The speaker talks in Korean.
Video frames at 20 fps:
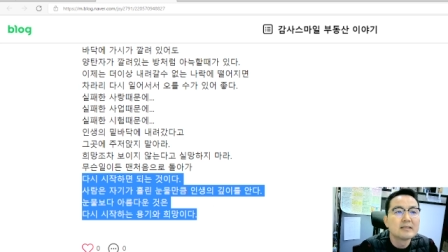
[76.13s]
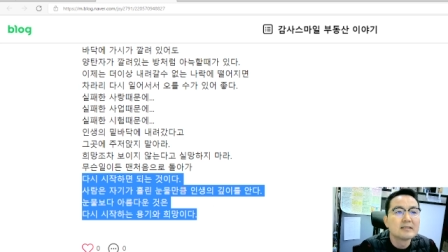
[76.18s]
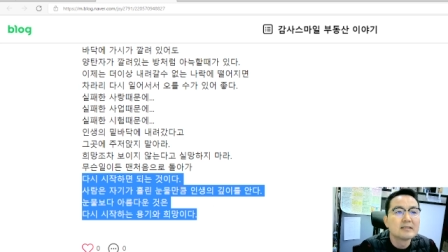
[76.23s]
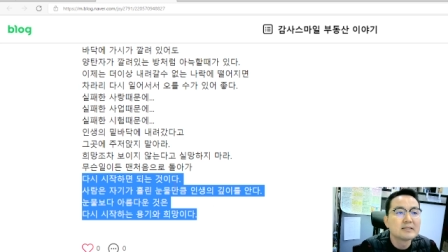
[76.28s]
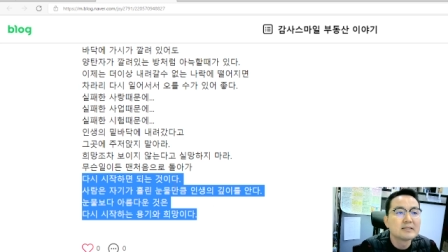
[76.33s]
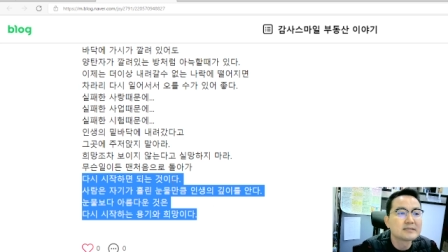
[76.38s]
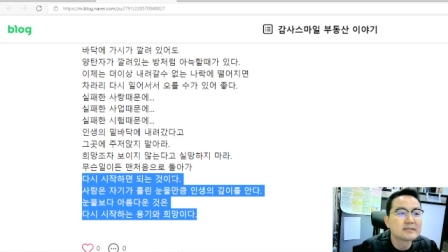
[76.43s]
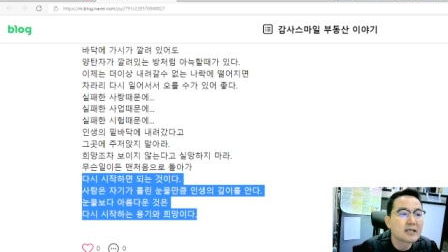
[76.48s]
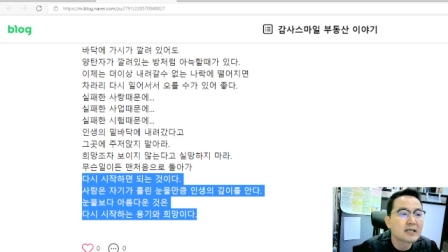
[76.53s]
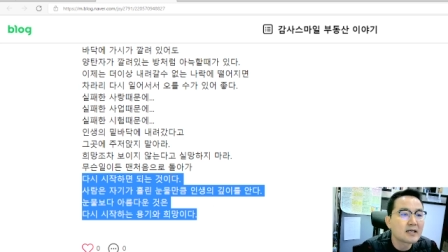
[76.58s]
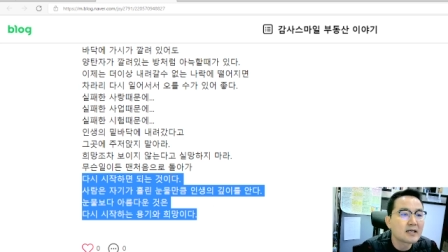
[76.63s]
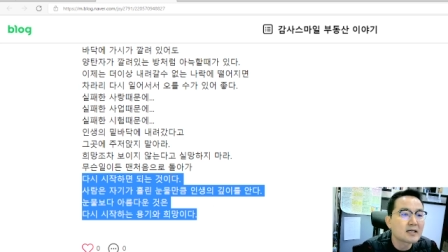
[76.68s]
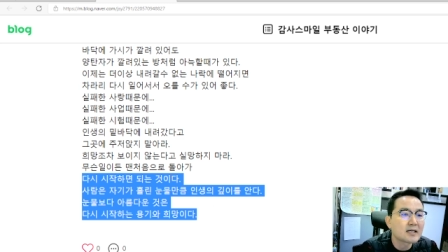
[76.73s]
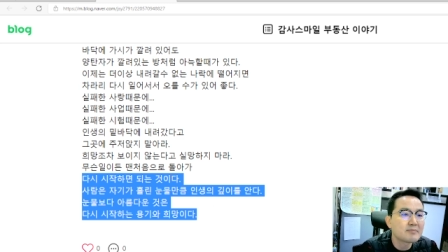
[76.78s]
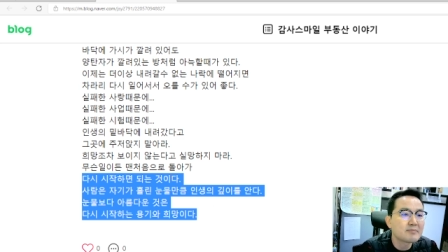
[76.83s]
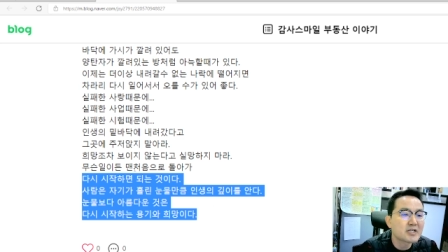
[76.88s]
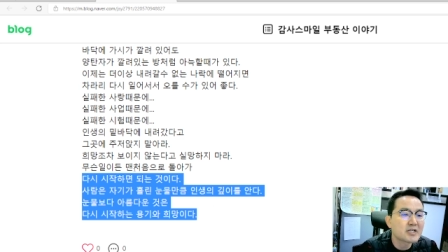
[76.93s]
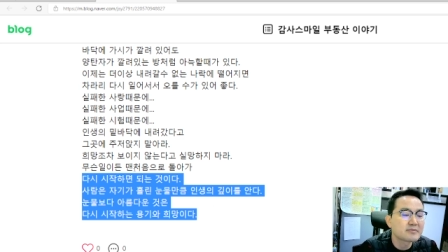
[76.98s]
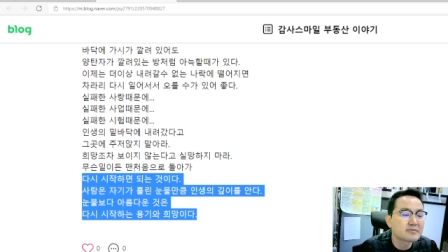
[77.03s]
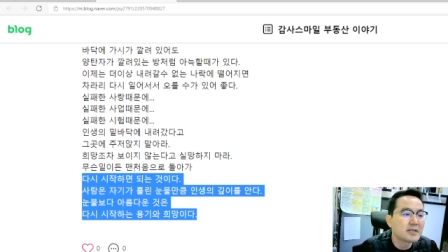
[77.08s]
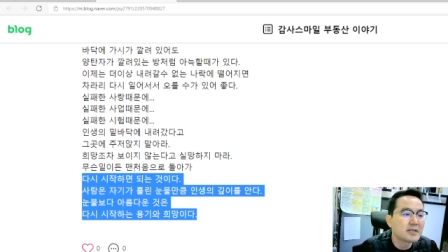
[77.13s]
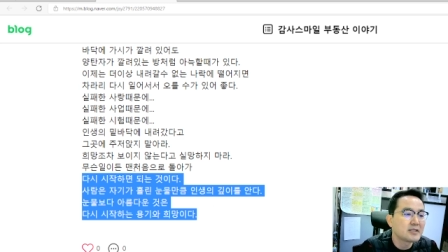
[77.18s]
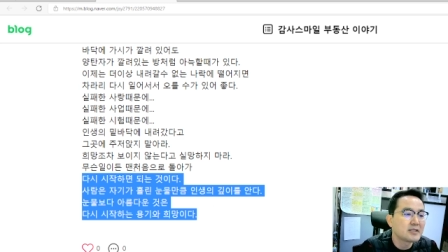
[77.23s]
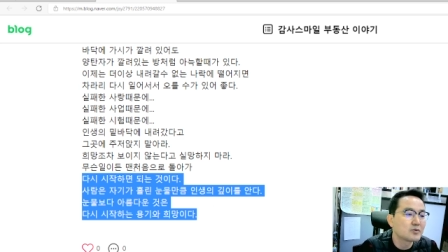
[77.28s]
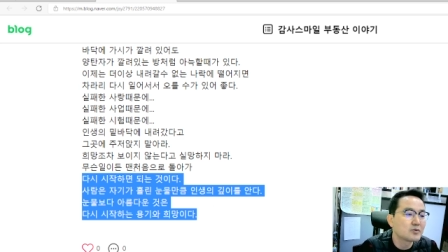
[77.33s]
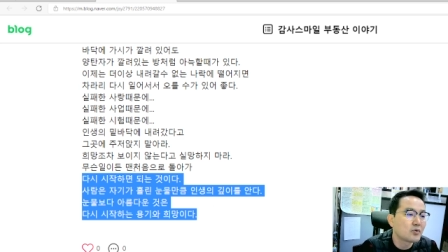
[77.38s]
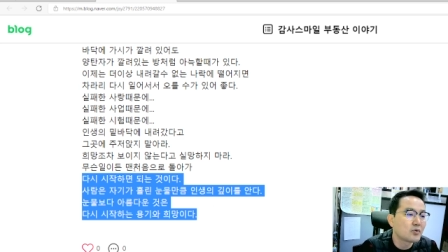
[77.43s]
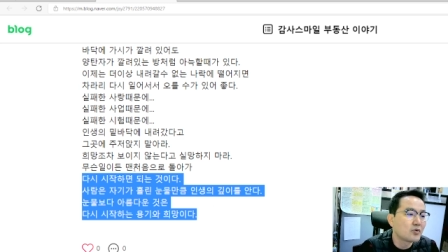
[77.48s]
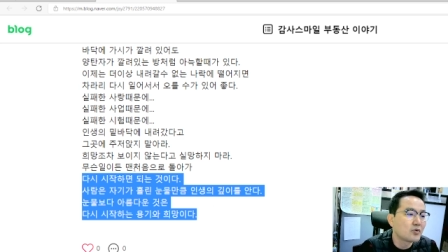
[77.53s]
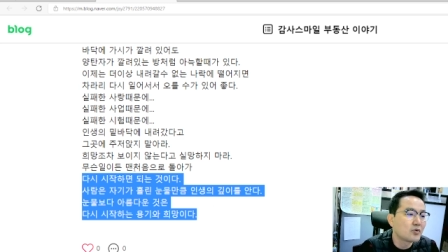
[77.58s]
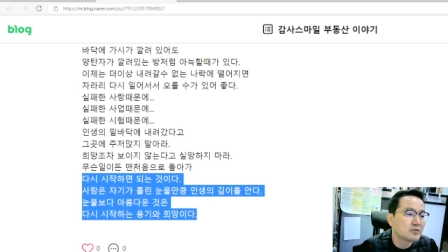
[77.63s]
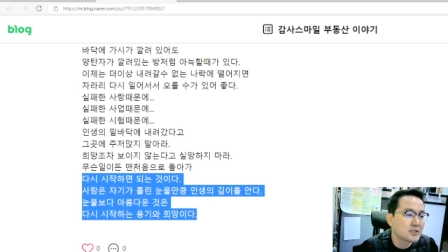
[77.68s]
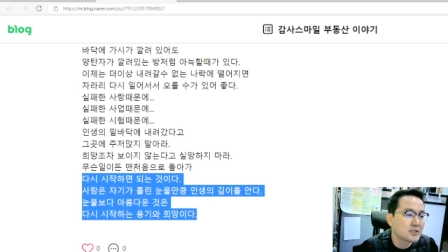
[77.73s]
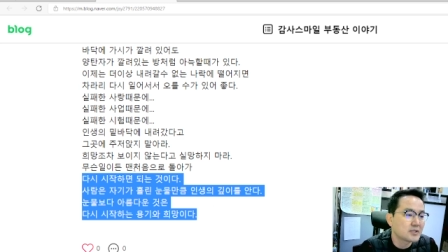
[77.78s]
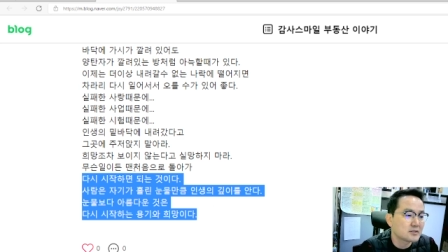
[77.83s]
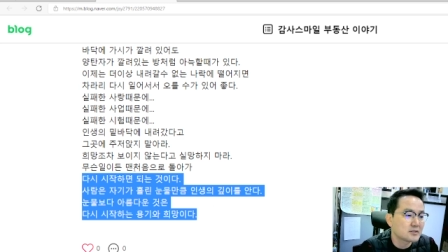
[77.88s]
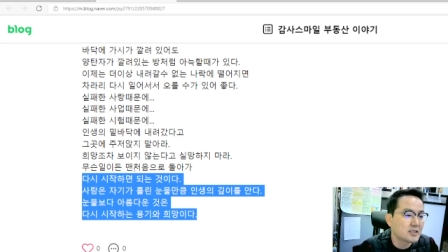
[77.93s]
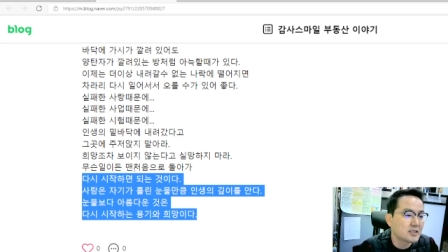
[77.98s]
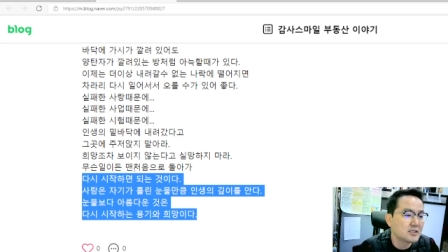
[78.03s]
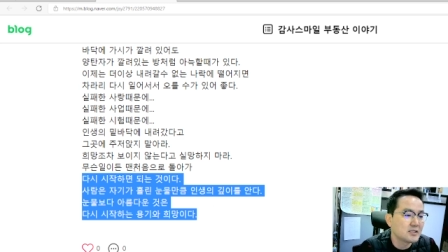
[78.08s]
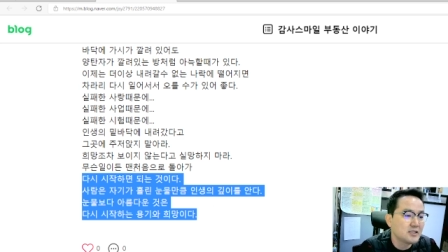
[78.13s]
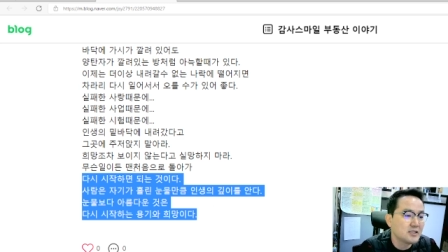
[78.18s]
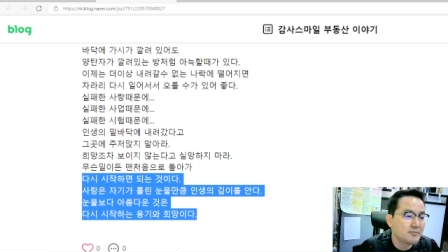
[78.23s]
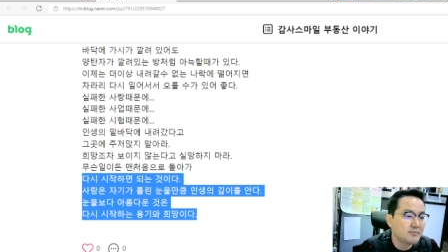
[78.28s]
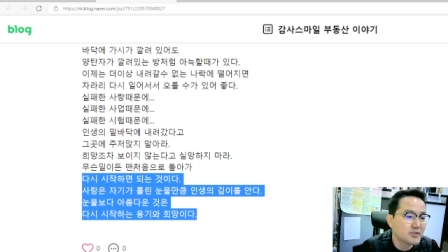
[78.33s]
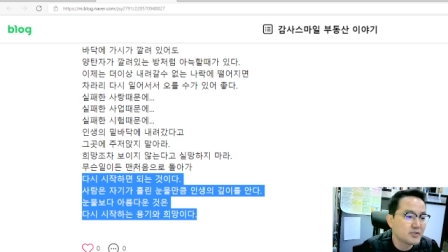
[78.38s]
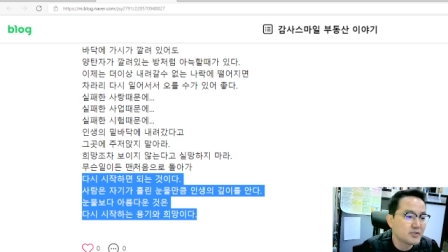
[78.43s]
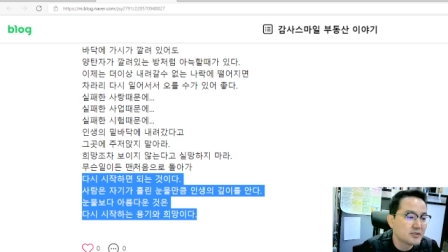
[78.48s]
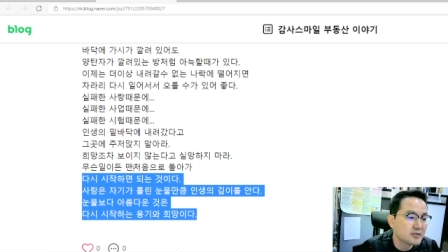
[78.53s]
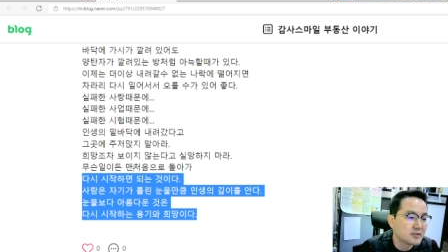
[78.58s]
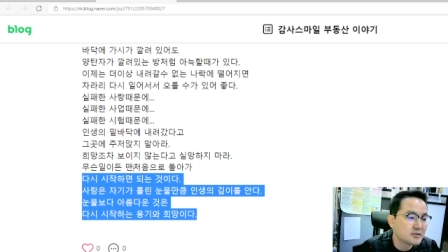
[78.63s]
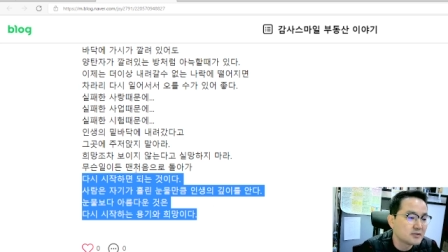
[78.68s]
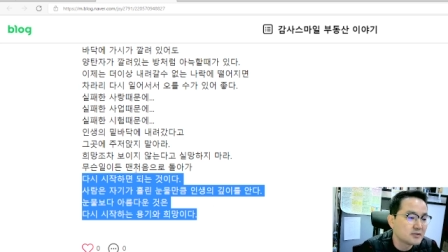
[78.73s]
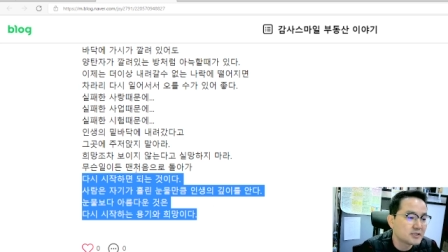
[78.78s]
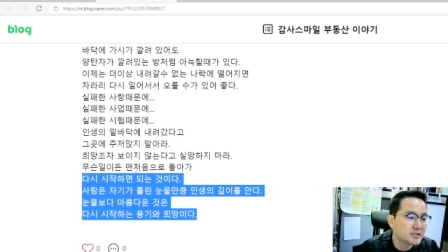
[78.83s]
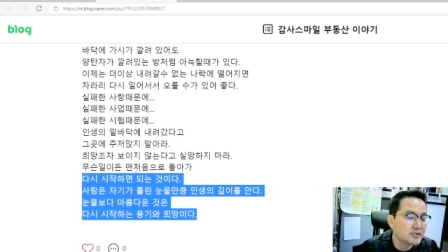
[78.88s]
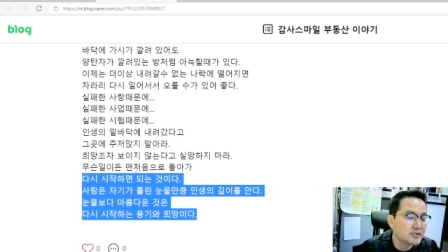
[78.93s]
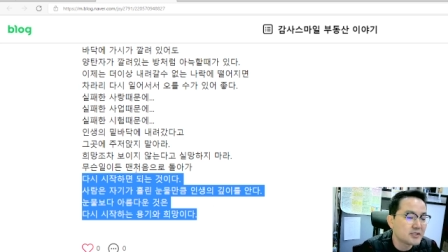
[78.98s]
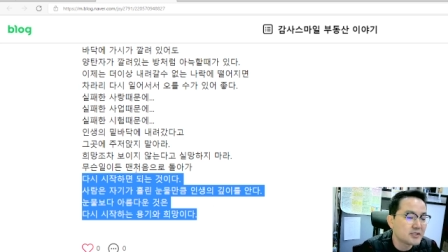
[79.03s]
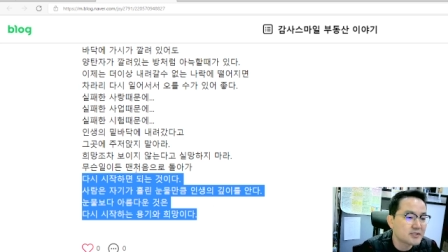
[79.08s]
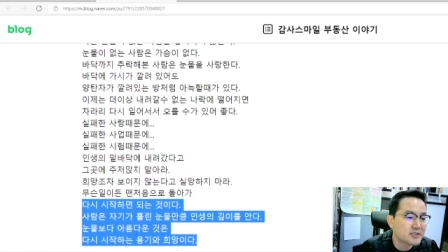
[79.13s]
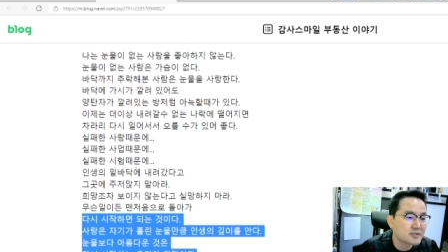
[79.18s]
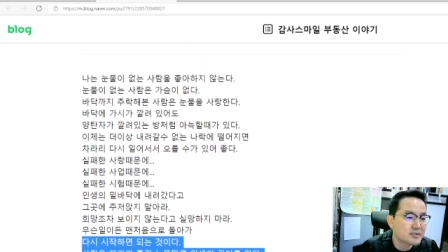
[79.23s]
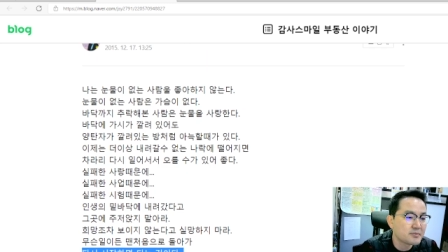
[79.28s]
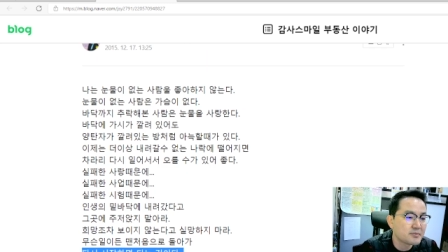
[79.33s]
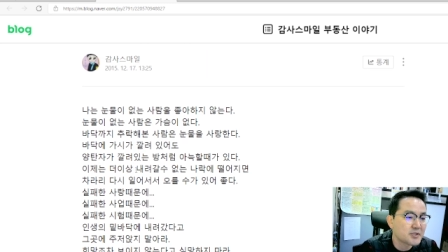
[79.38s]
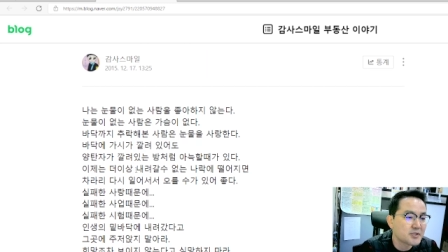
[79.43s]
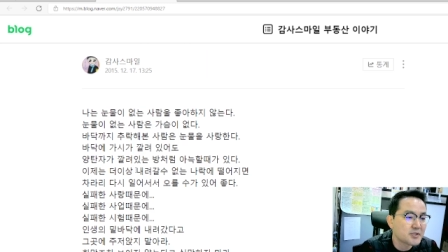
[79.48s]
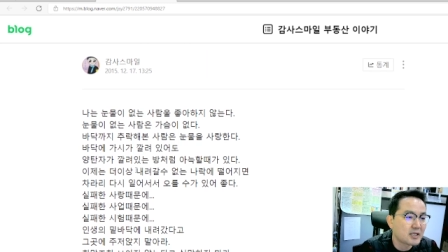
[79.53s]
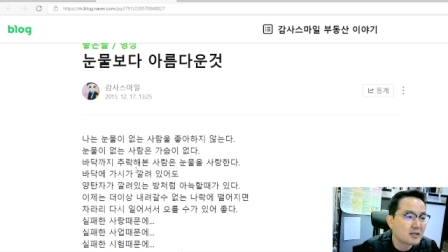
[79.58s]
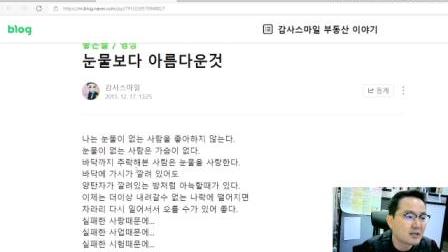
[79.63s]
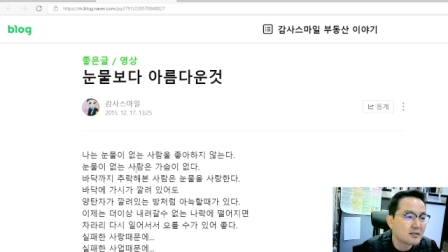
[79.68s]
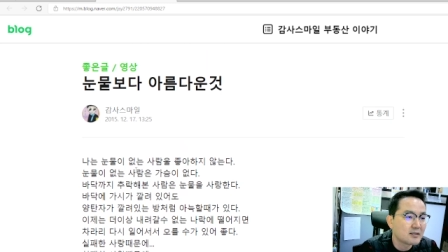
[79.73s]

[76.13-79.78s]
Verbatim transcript: 제가 감자 스마일도 상당히 힘든 시절이 있었습니다.